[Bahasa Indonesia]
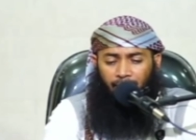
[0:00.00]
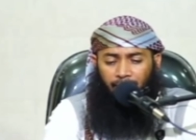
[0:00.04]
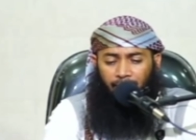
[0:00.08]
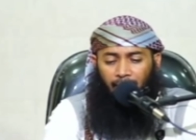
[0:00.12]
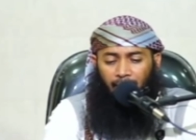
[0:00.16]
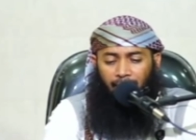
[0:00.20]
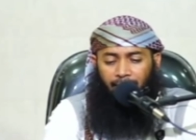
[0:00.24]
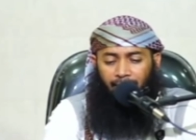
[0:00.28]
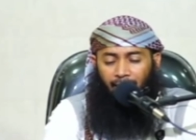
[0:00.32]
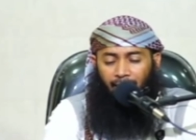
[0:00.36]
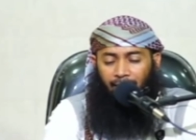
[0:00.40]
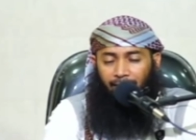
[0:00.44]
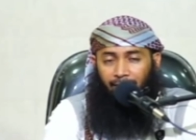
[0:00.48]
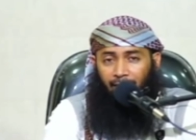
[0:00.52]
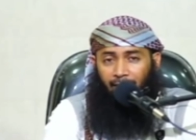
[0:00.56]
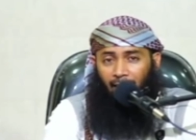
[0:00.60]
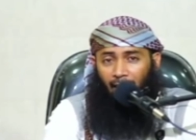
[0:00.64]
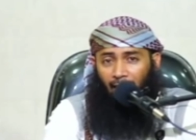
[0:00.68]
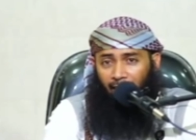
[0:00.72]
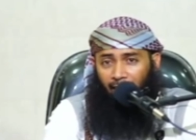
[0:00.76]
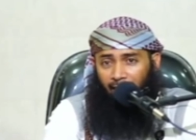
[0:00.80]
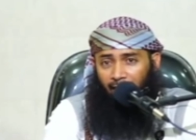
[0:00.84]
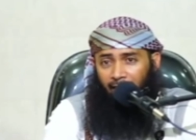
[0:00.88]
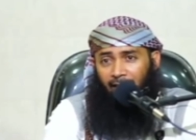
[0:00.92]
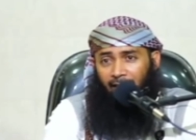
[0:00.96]
dan yang
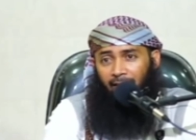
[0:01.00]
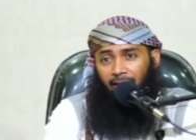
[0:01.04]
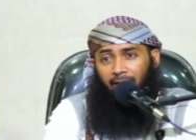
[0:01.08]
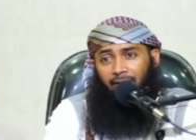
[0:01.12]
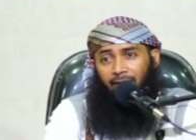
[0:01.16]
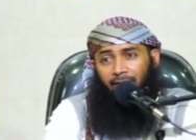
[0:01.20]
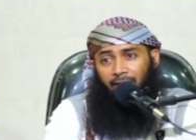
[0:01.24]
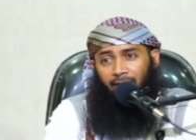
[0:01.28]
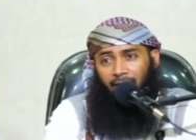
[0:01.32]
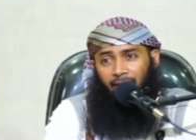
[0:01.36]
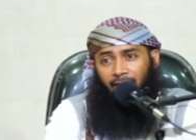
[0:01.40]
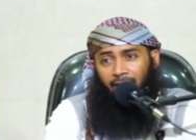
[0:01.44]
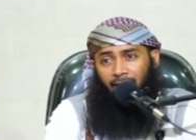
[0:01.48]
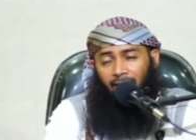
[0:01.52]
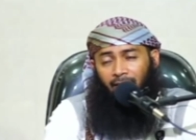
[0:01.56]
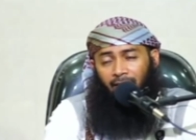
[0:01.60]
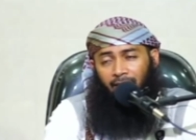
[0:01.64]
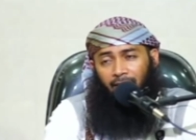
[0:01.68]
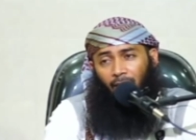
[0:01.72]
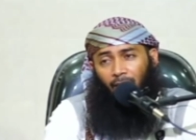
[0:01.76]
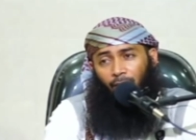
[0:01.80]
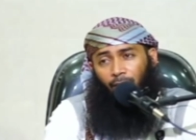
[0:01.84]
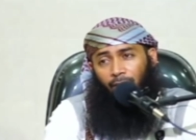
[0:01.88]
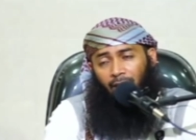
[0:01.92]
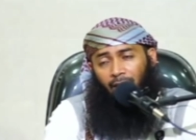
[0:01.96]
terakhir,
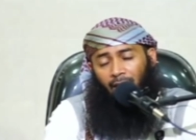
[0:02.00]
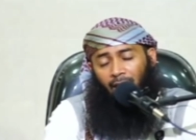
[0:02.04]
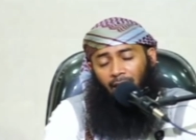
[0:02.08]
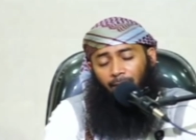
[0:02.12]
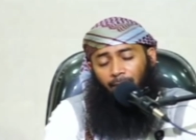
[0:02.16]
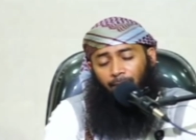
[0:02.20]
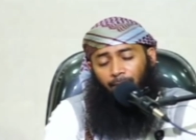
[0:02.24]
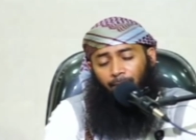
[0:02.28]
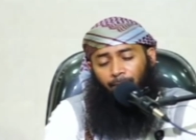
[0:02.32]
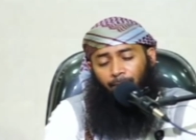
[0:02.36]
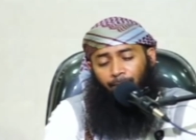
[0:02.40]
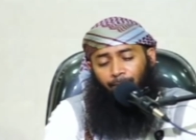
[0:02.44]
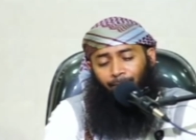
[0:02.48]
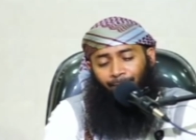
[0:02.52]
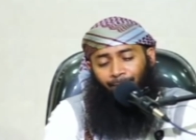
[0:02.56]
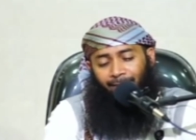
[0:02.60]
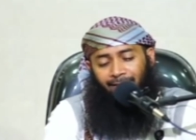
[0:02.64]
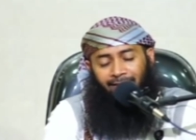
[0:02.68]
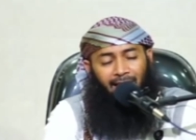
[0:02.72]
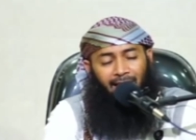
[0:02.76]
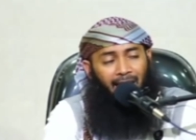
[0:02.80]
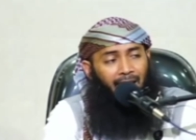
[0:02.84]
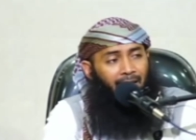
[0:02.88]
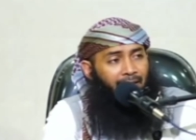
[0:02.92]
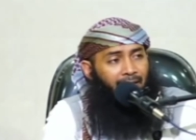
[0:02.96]
ketahuilah
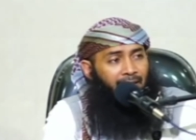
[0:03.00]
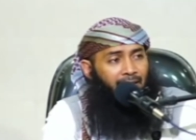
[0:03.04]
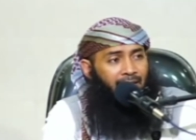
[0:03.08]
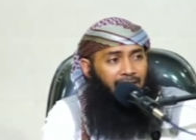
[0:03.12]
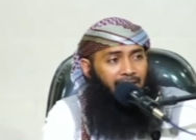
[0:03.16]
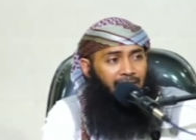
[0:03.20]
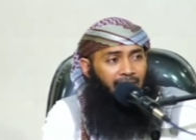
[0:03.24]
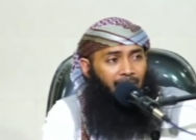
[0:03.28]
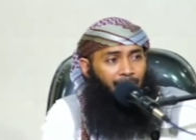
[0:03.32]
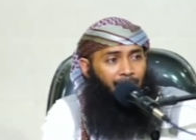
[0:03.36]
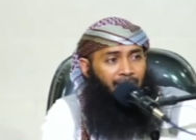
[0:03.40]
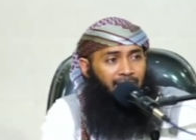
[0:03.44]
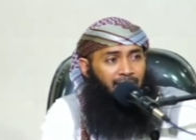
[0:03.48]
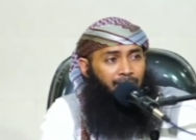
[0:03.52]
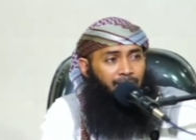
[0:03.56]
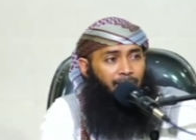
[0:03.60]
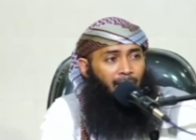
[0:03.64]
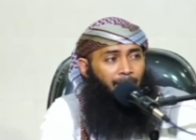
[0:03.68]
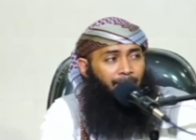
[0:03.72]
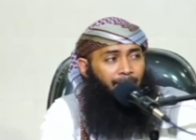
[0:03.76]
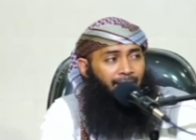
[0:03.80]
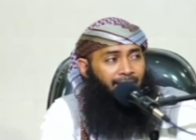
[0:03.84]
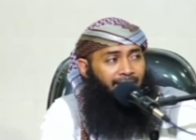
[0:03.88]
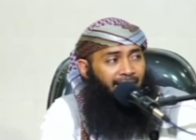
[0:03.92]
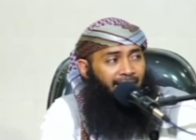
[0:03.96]
penyakit yang
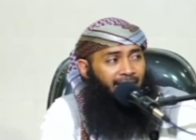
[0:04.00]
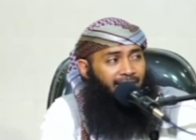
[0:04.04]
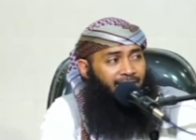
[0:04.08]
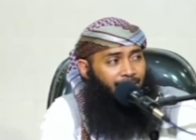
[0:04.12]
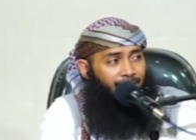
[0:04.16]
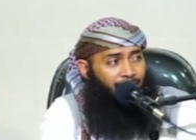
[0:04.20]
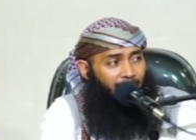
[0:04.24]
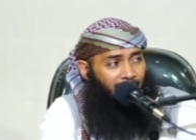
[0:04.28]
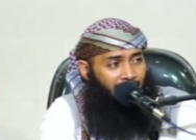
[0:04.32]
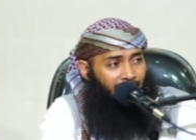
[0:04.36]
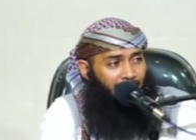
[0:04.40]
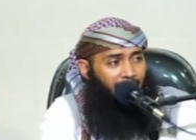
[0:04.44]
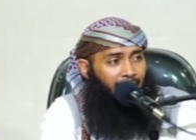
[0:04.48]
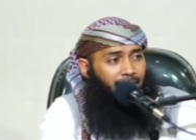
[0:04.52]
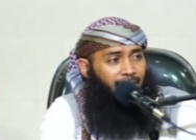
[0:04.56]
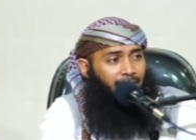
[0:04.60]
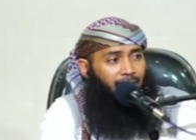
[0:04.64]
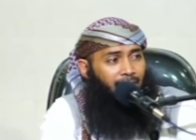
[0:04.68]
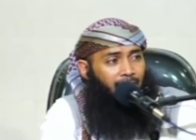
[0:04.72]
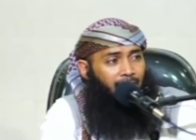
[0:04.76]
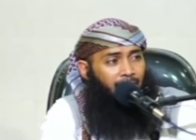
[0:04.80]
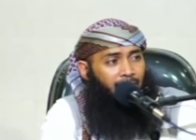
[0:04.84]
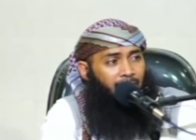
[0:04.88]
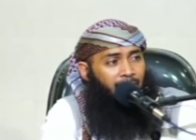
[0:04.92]
menyebabkan kasmaran,